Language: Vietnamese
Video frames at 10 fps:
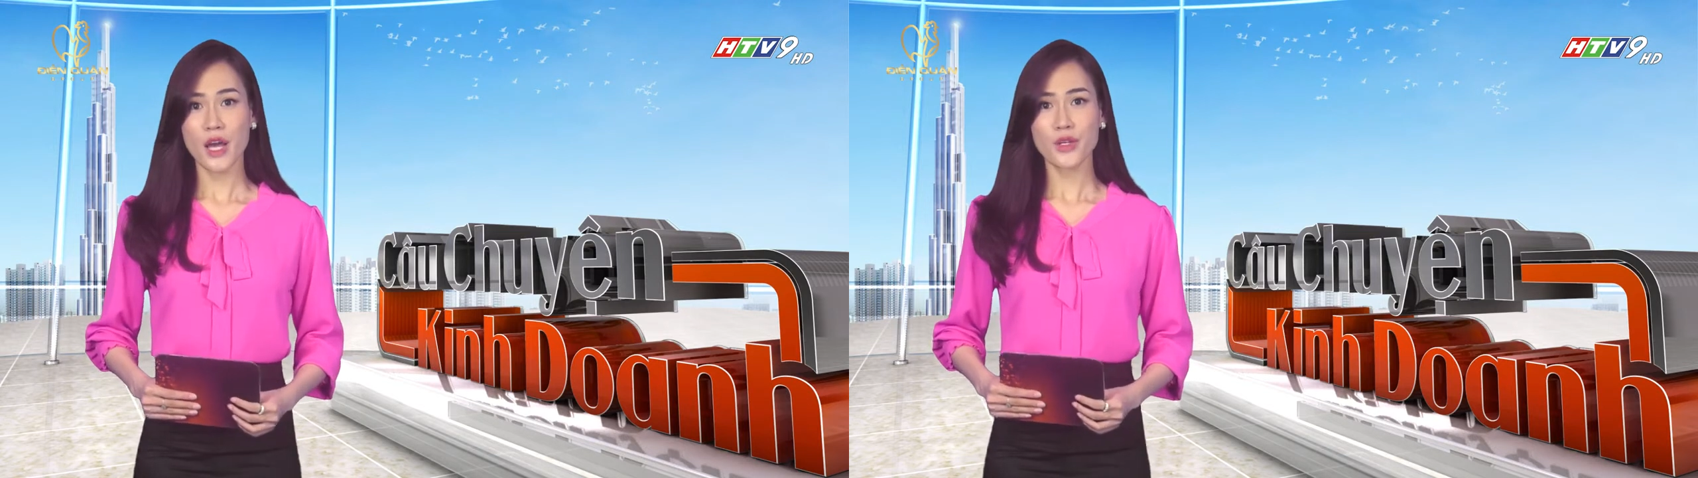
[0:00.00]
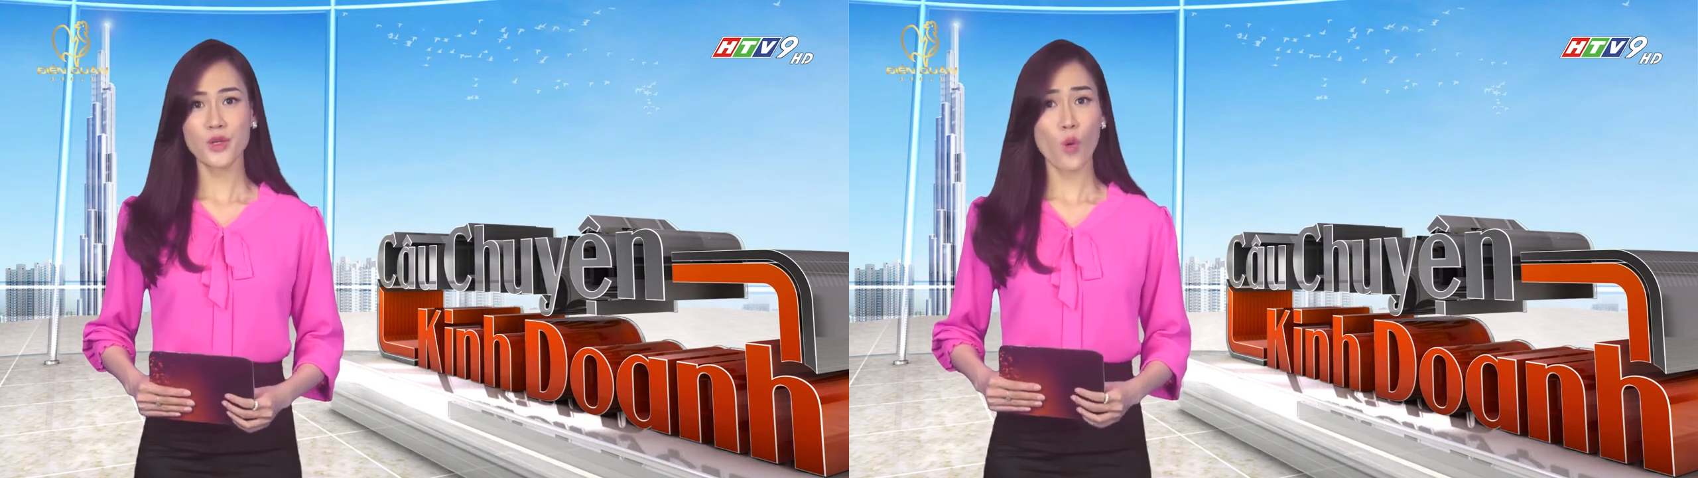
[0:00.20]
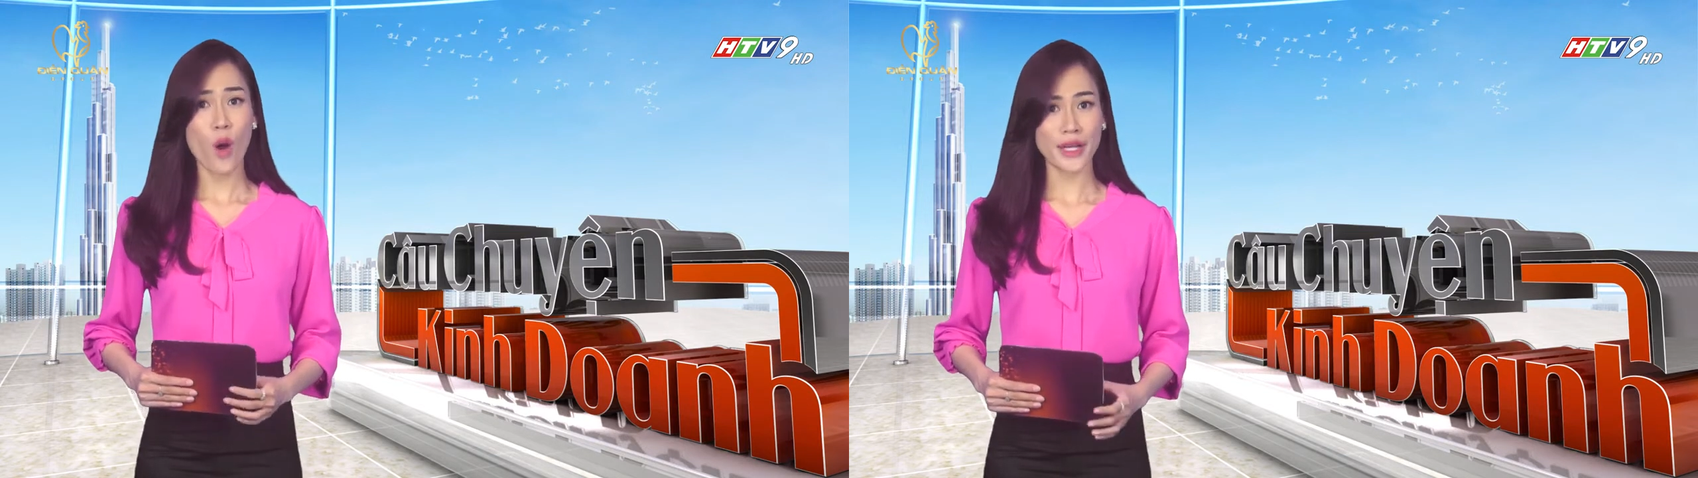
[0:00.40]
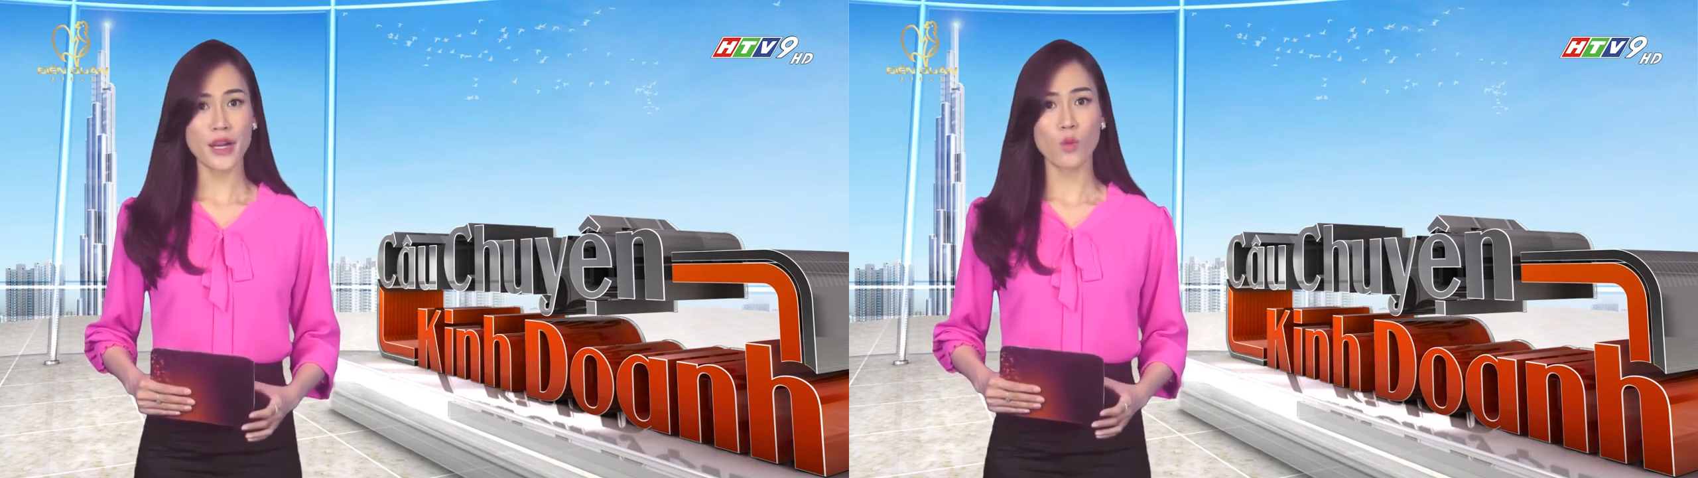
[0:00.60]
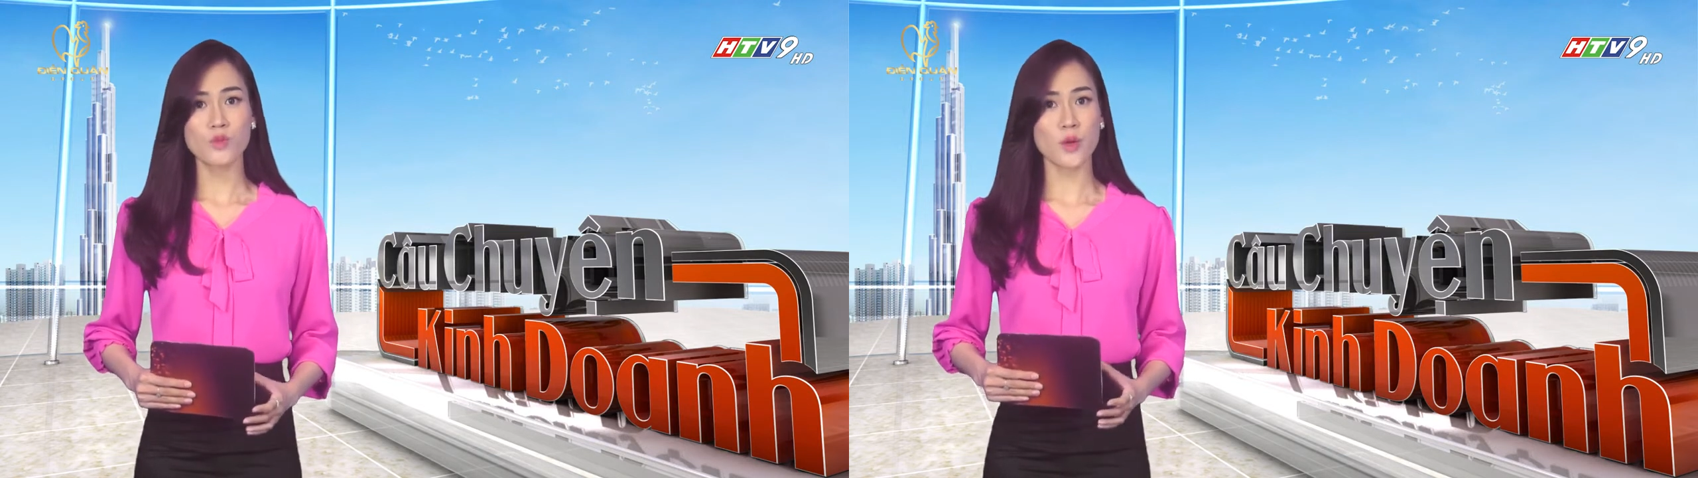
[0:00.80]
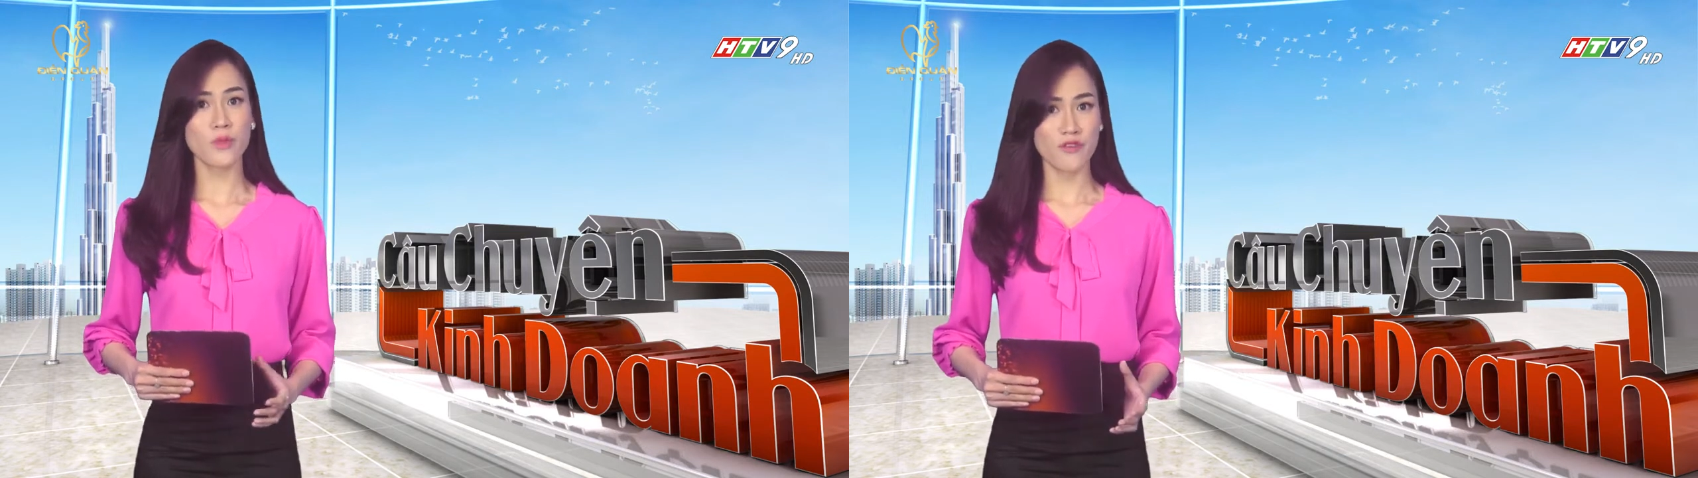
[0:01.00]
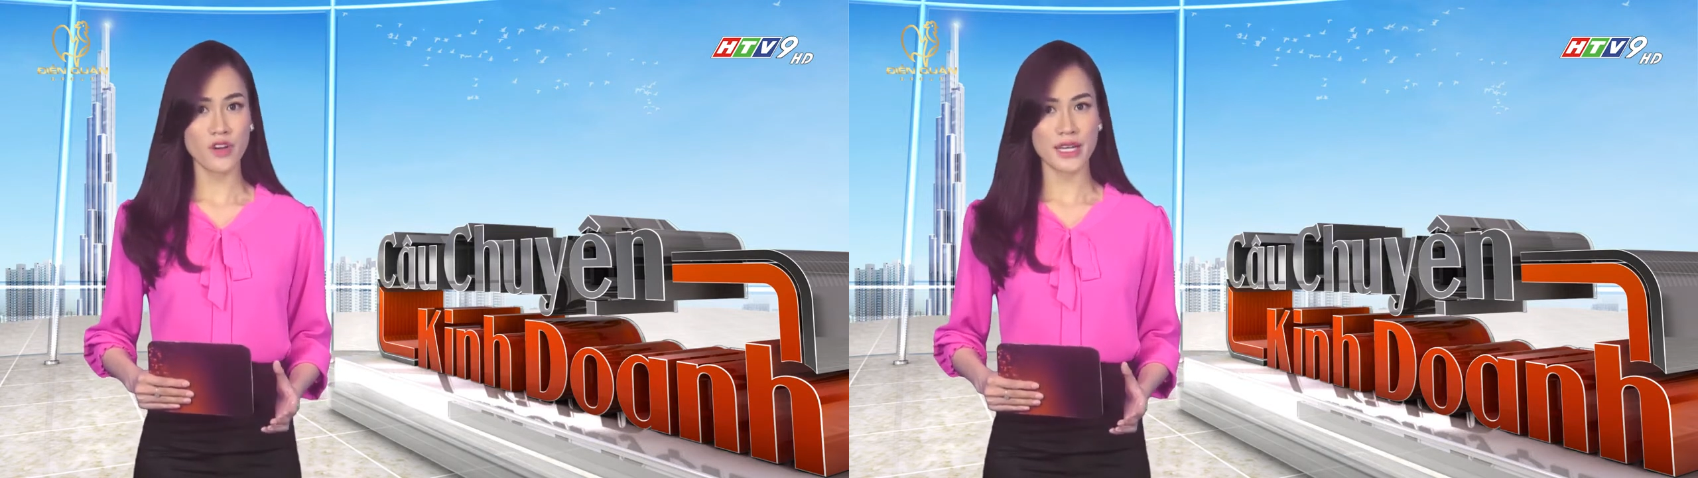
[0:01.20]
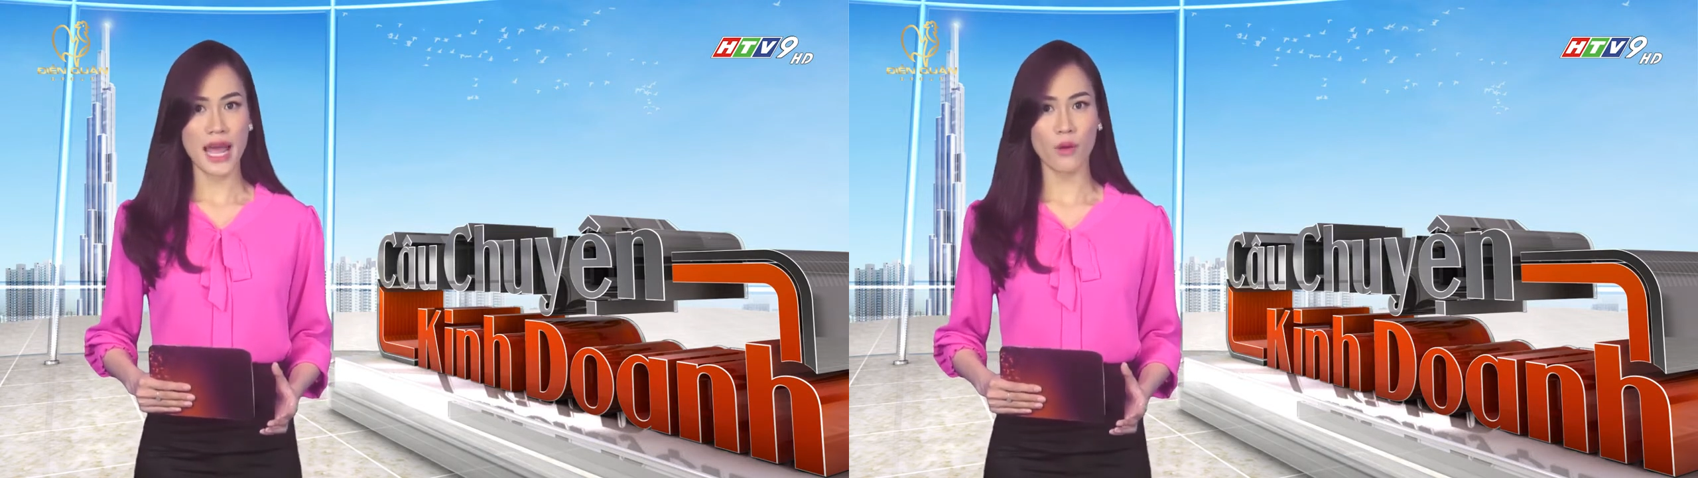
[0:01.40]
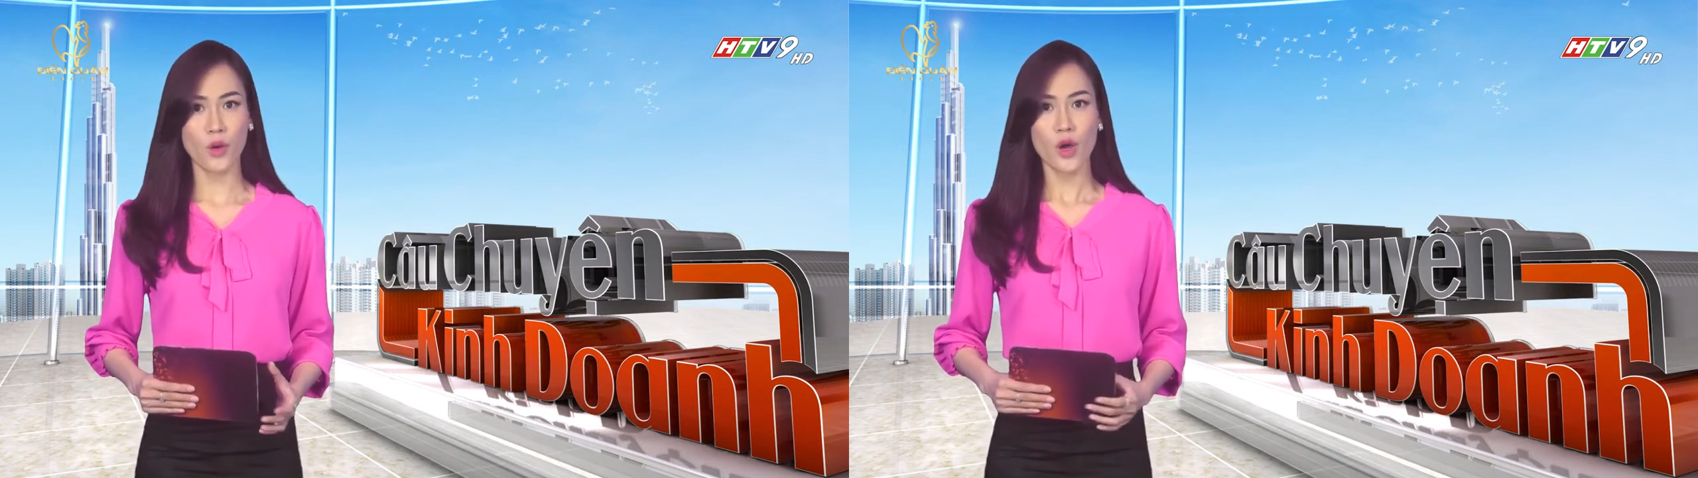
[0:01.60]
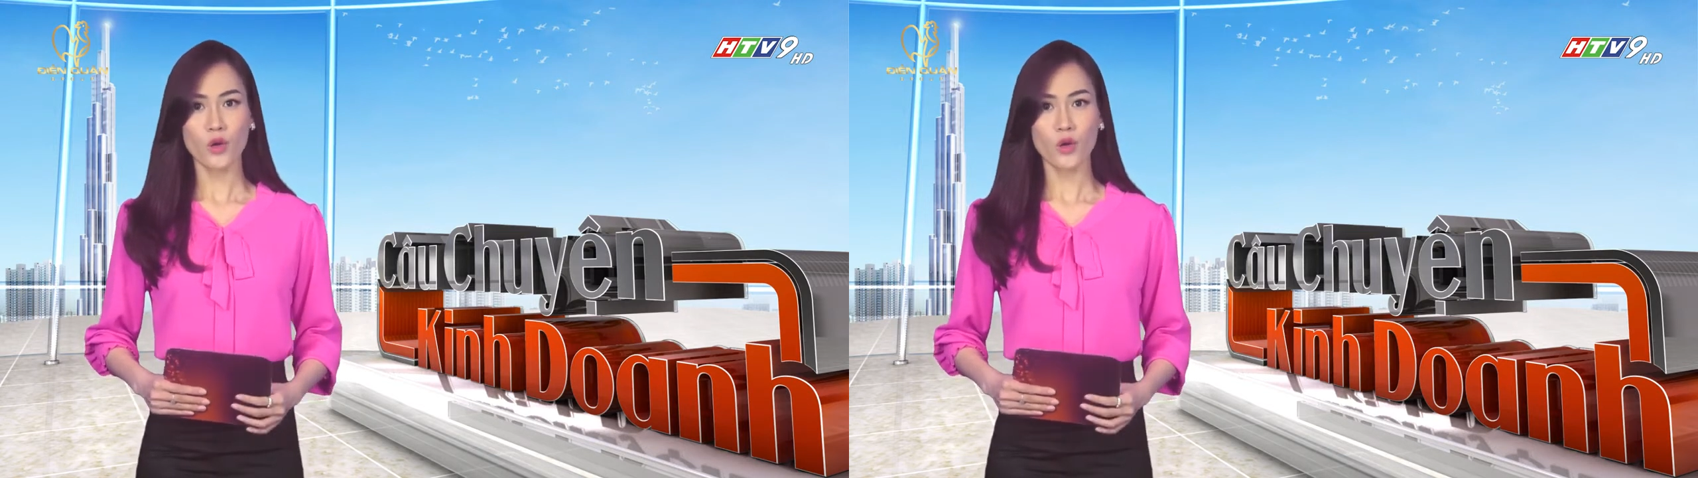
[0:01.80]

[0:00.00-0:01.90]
dù hoạt động trong lĩnh vực nào,